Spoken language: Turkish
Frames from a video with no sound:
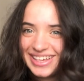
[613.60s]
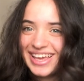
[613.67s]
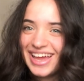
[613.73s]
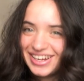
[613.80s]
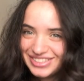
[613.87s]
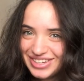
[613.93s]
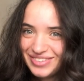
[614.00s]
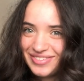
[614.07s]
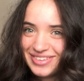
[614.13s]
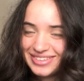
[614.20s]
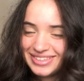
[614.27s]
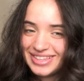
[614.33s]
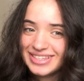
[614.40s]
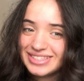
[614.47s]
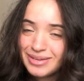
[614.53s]
gerçek
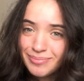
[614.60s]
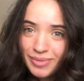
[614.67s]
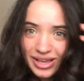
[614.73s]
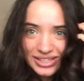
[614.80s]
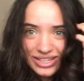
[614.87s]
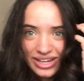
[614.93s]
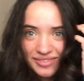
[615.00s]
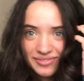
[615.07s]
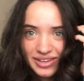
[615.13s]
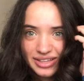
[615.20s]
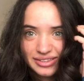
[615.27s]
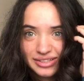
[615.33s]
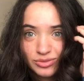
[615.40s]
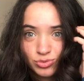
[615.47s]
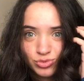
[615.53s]
fiyatını yazarım. Ben şeylerin
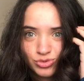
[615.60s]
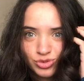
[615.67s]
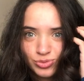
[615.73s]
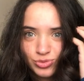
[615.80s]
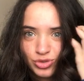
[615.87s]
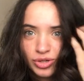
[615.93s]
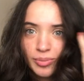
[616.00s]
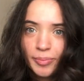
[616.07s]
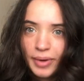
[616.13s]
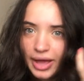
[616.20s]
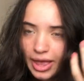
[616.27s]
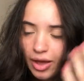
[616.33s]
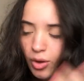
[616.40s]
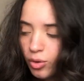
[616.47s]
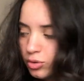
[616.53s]
fiyatlarını unuttum çünkü
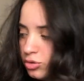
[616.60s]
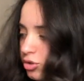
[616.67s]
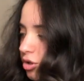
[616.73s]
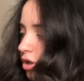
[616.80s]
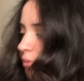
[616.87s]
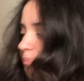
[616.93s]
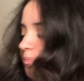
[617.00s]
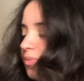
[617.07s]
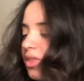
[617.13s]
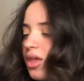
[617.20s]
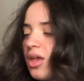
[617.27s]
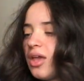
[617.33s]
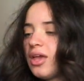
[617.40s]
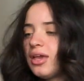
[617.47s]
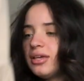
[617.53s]
bayağı oldu.
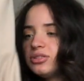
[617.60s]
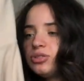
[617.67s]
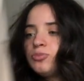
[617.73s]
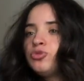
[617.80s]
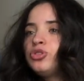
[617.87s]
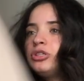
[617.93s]
İşte bunu